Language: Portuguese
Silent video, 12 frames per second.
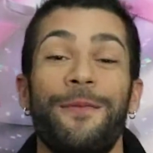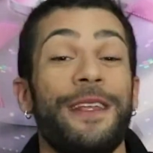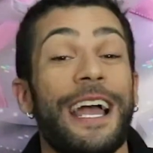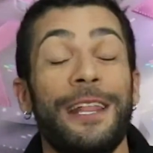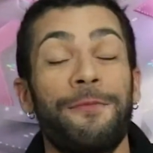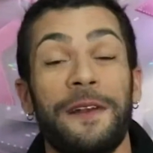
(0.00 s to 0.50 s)

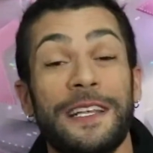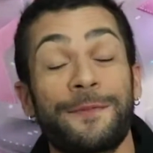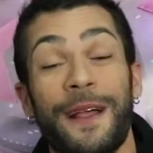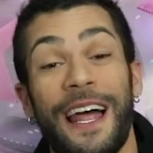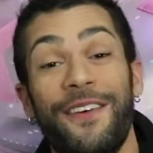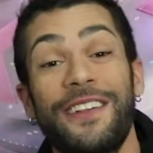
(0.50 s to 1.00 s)
Obrigado pelas
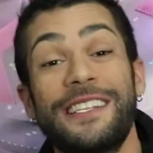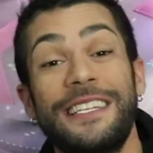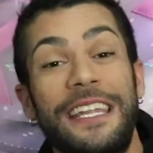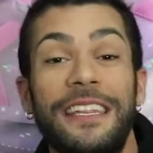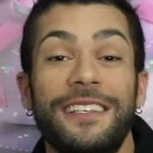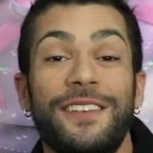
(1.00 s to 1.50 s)
palavras
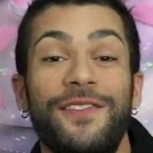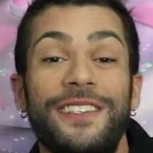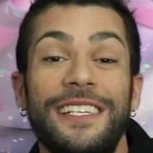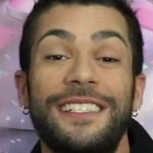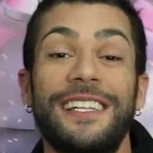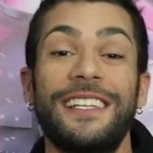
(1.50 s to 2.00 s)
lindas que
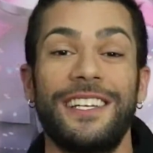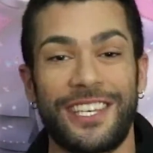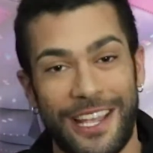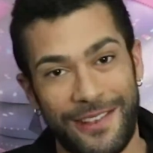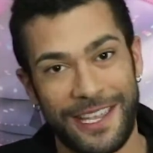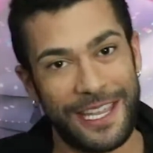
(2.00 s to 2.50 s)
vocês têm
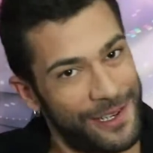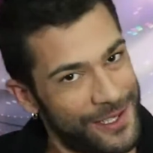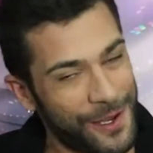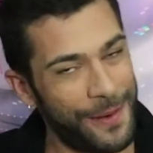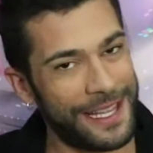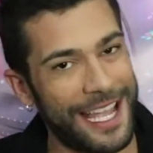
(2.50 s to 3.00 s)
deixado aqui
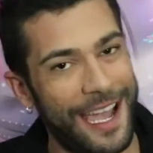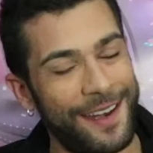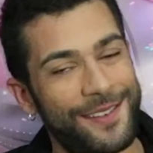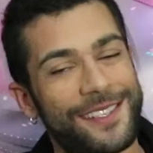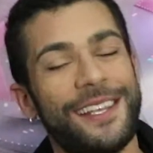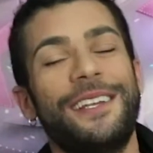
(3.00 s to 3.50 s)
nos
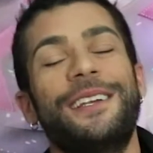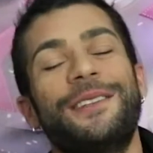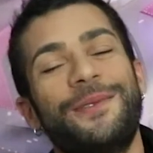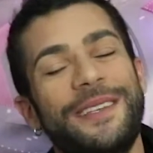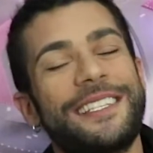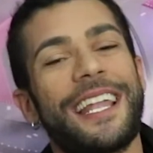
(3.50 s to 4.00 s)
comentários
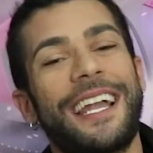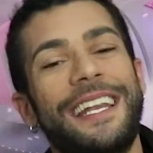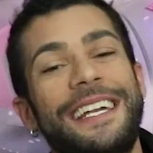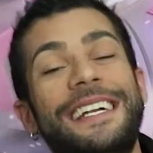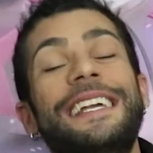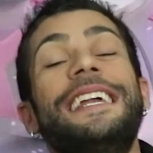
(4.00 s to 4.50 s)
no
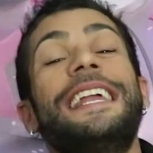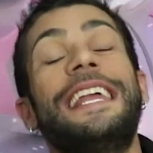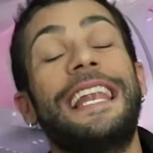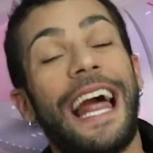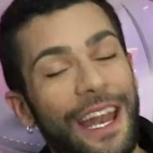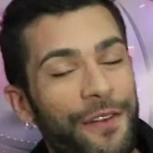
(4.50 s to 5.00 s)
Instagram
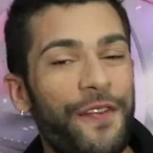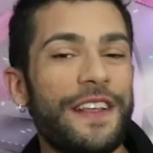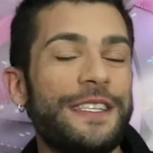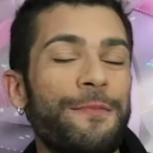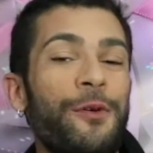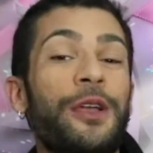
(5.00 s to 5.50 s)
e lá no
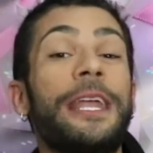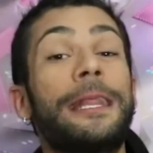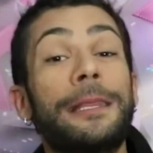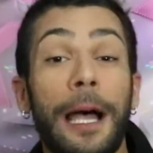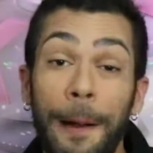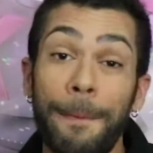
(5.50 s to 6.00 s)
Facebook
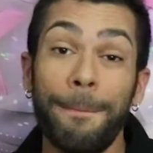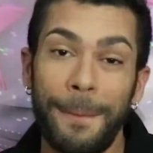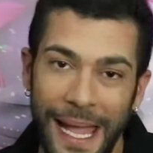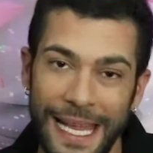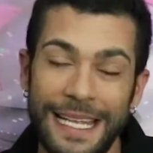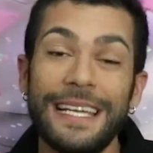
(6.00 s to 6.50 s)

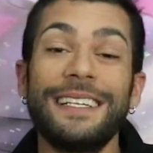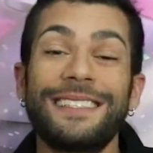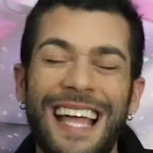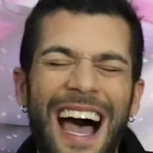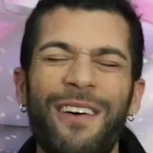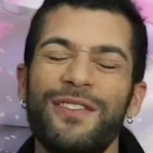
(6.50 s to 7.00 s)
também,
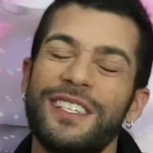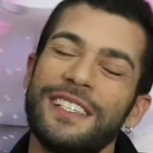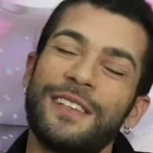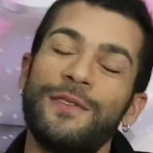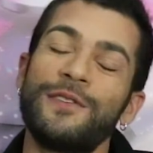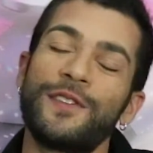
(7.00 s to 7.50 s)
tá?
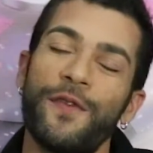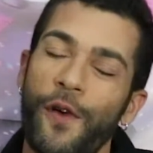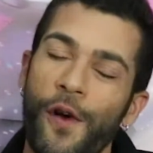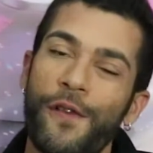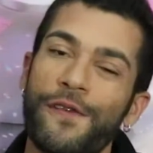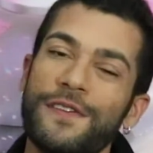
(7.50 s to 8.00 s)
Vocês são uns
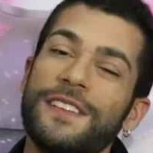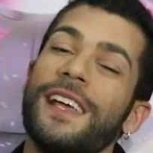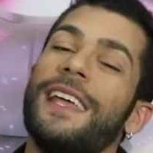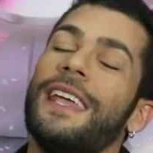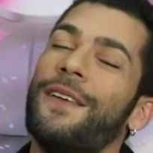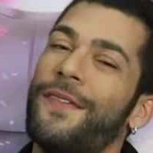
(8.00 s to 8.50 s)
fofos
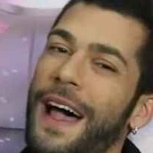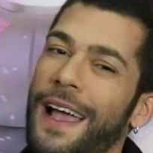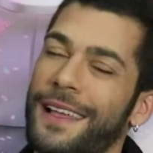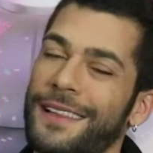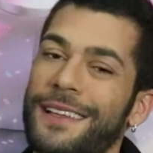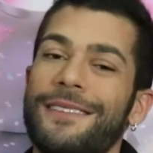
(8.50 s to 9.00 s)
e
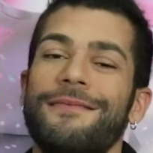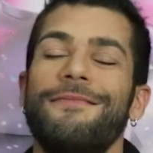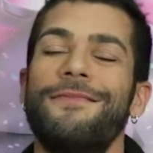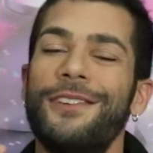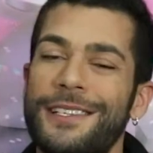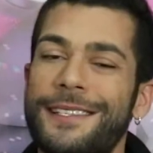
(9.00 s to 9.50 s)
Wagner,
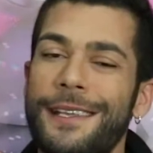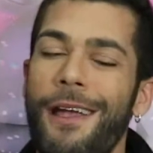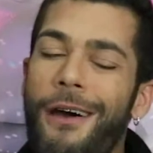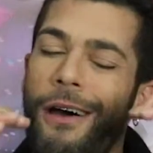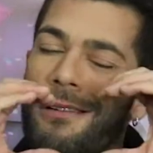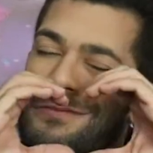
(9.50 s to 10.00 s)

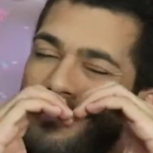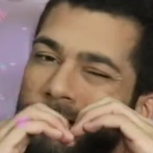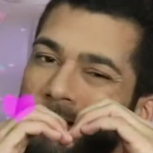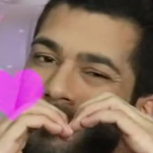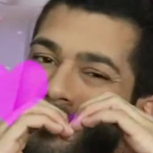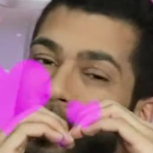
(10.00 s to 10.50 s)
você ó,
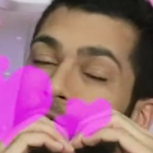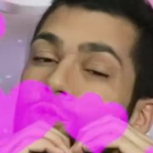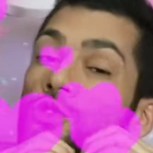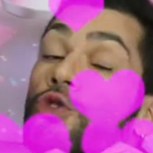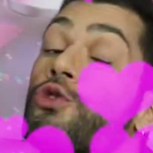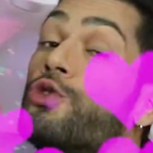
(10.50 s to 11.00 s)
um
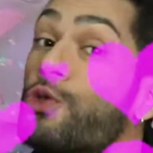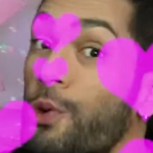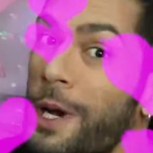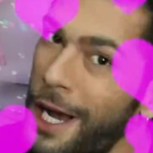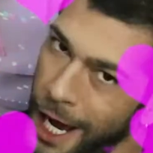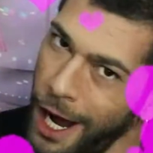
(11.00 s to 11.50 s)

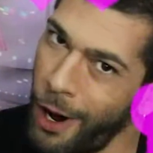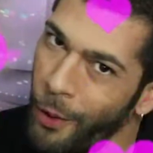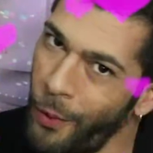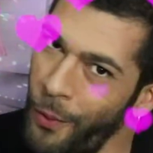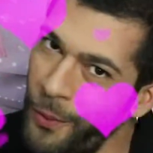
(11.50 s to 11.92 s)
tchutchucão.